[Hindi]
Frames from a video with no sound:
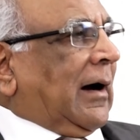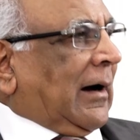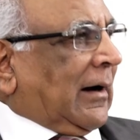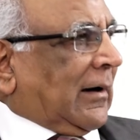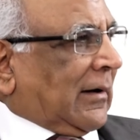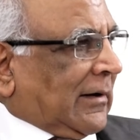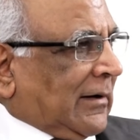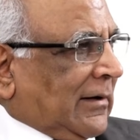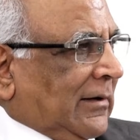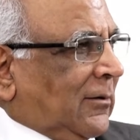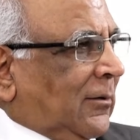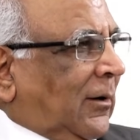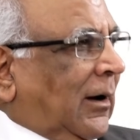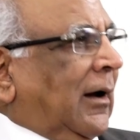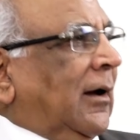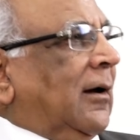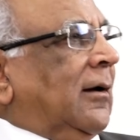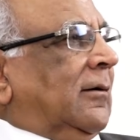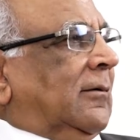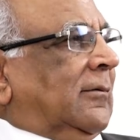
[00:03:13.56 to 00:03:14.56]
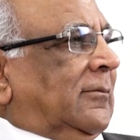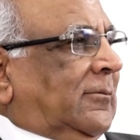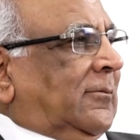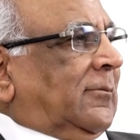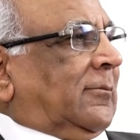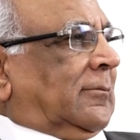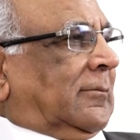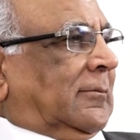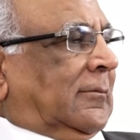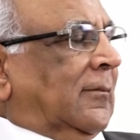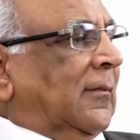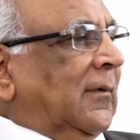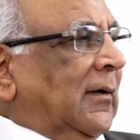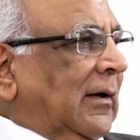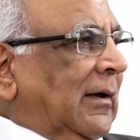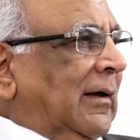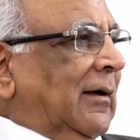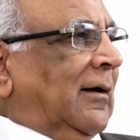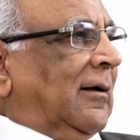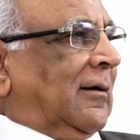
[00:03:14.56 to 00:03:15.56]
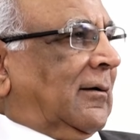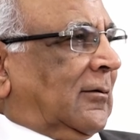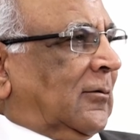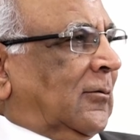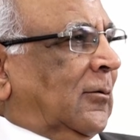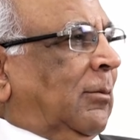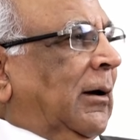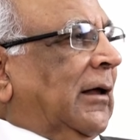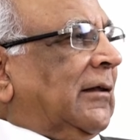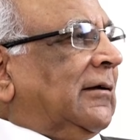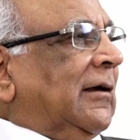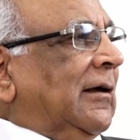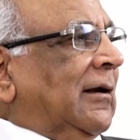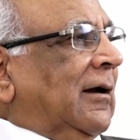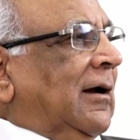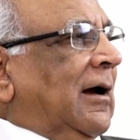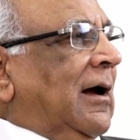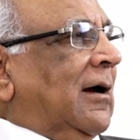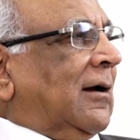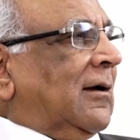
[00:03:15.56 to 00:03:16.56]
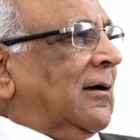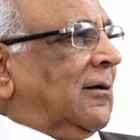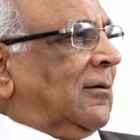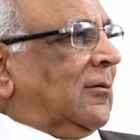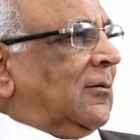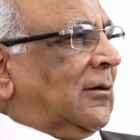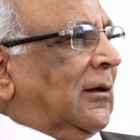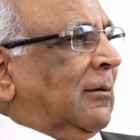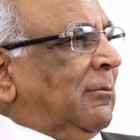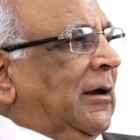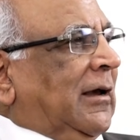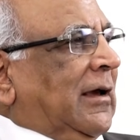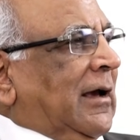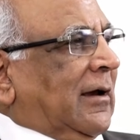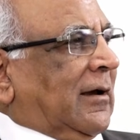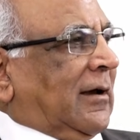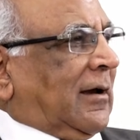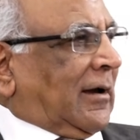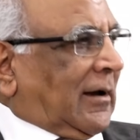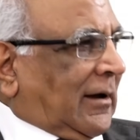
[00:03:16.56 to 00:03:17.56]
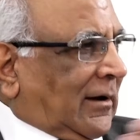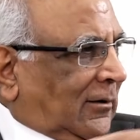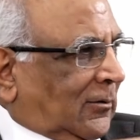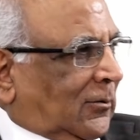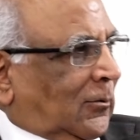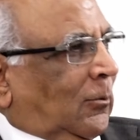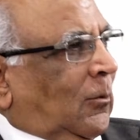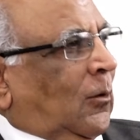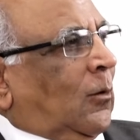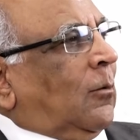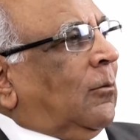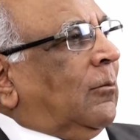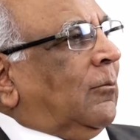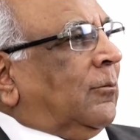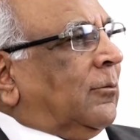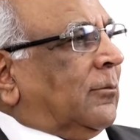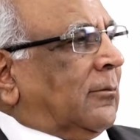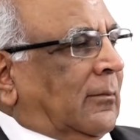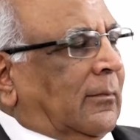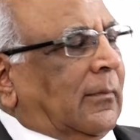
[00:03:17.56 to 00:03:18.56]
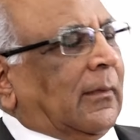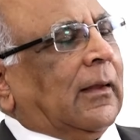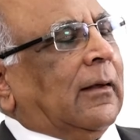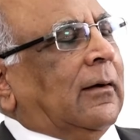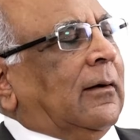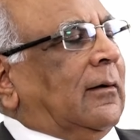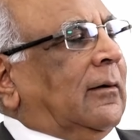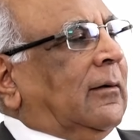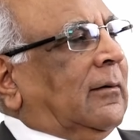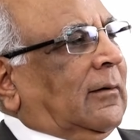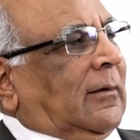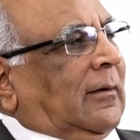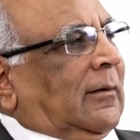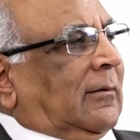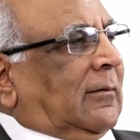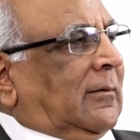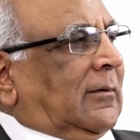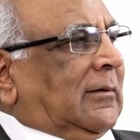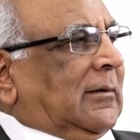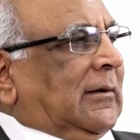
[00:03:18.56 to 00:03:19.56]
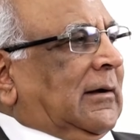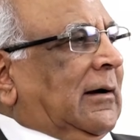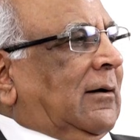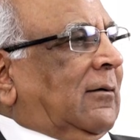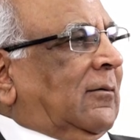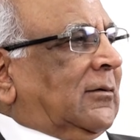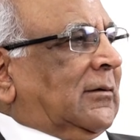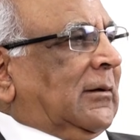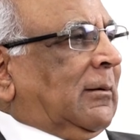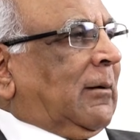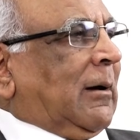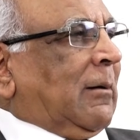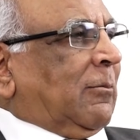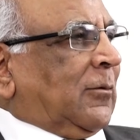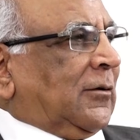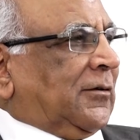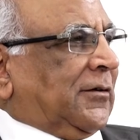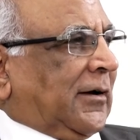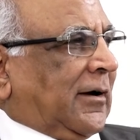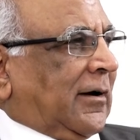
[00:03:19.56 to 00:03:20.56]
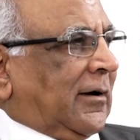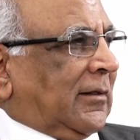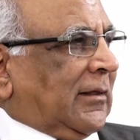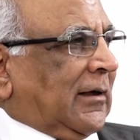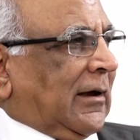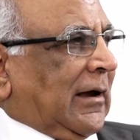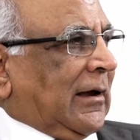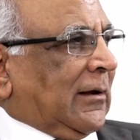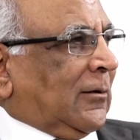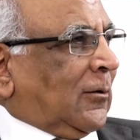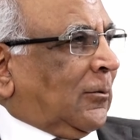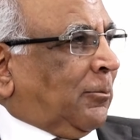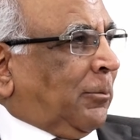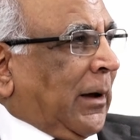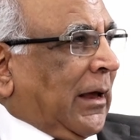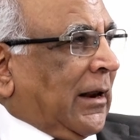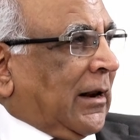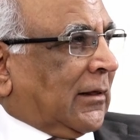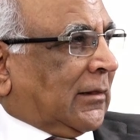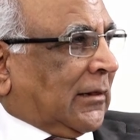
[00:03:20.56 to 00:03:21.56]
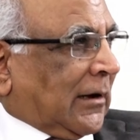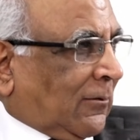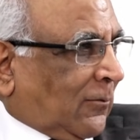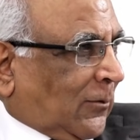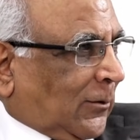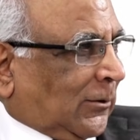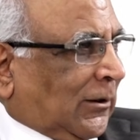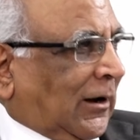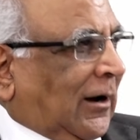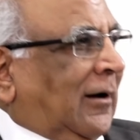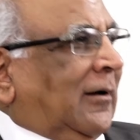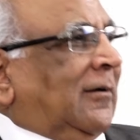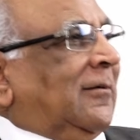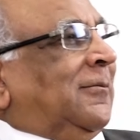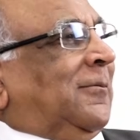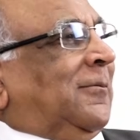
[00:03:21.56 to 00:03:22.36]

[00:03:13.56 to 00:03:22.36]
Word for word: आखिरी जो आया तो बासिया ने कहा कि सभी कह के गए तुम हो उसने कहा वो सब आपको चक्कर दे गए जो पहला था वो था